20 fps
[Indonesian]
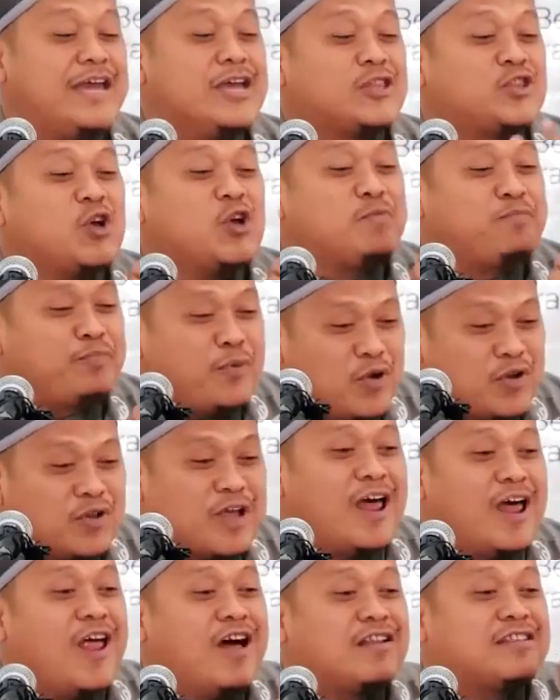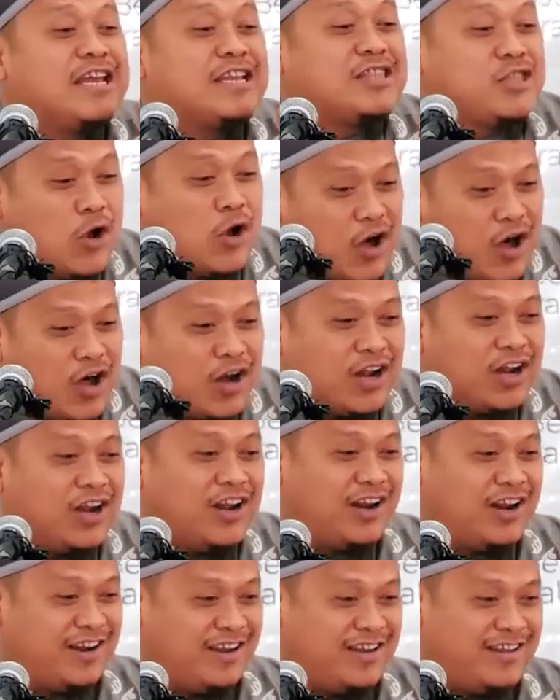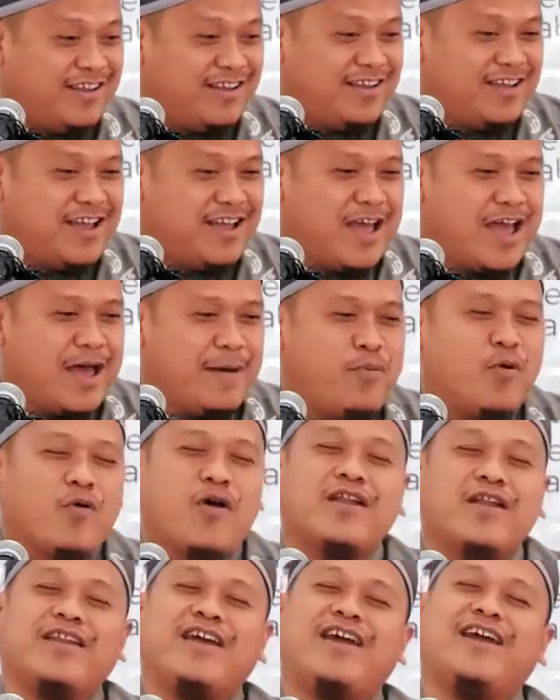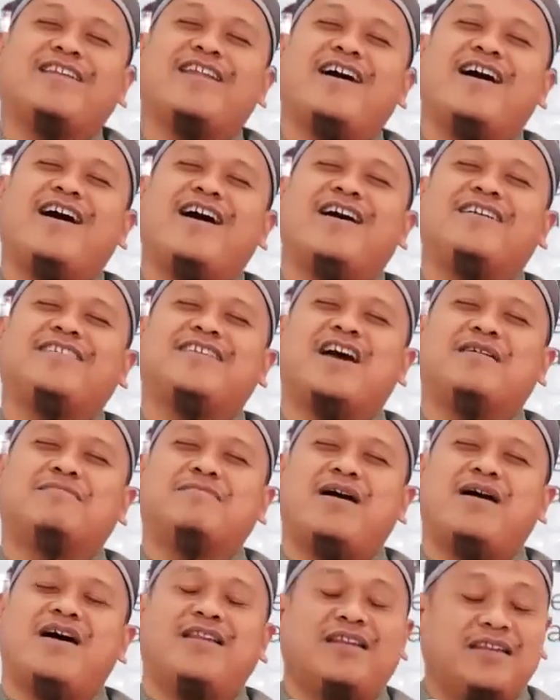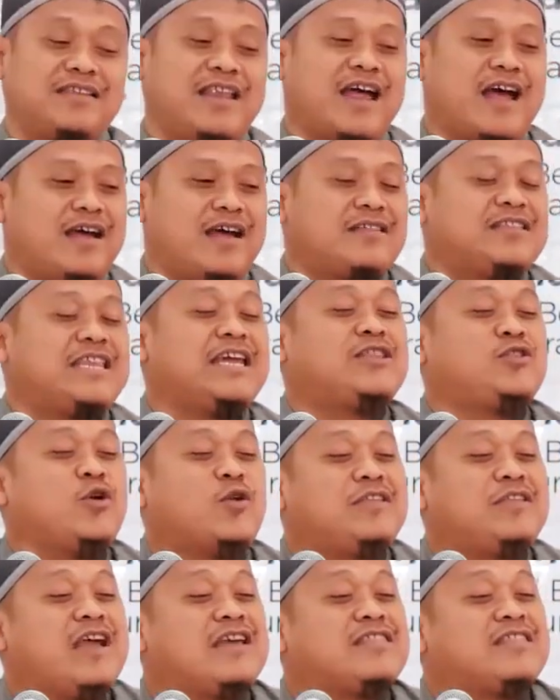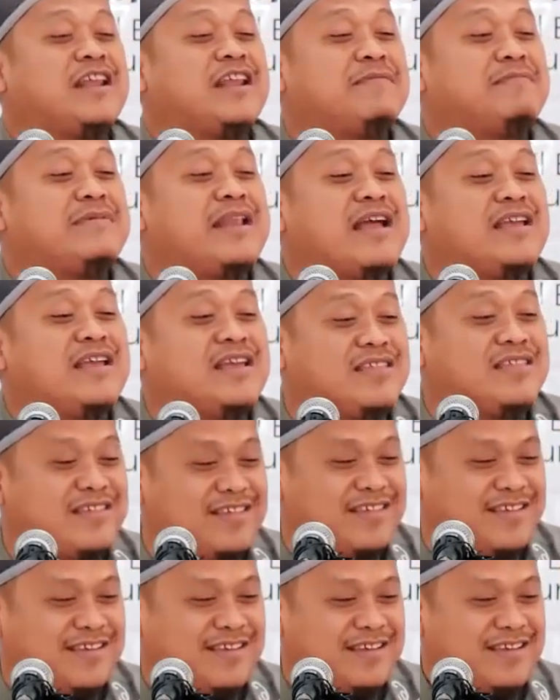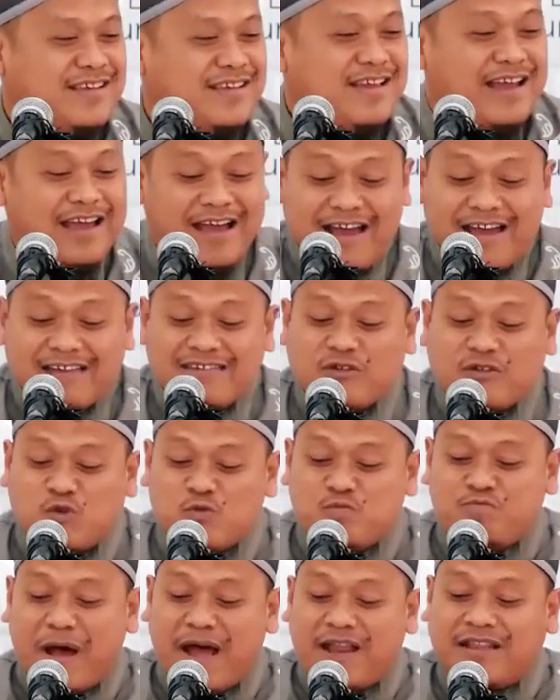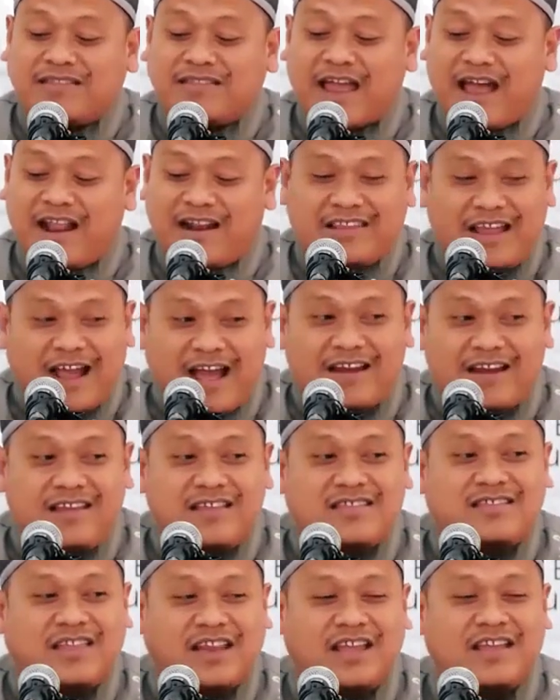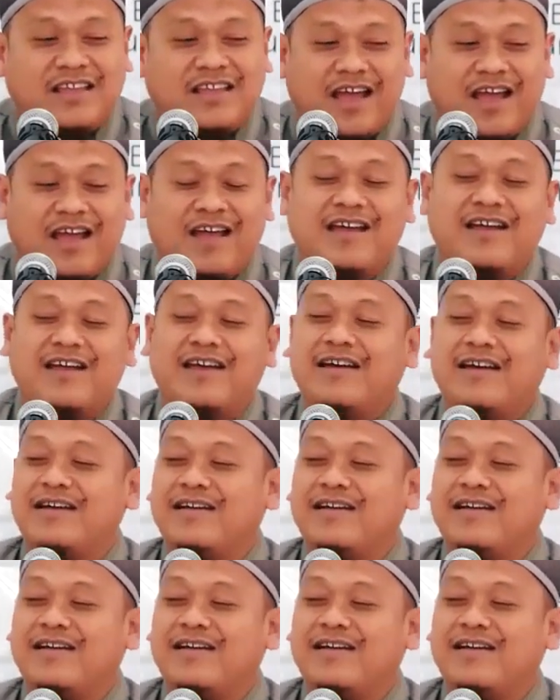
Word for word: Itu pun kalau tidur bukan enak nyaman enggak, tidurnya sering menangis. Satu bantal dengan istrinya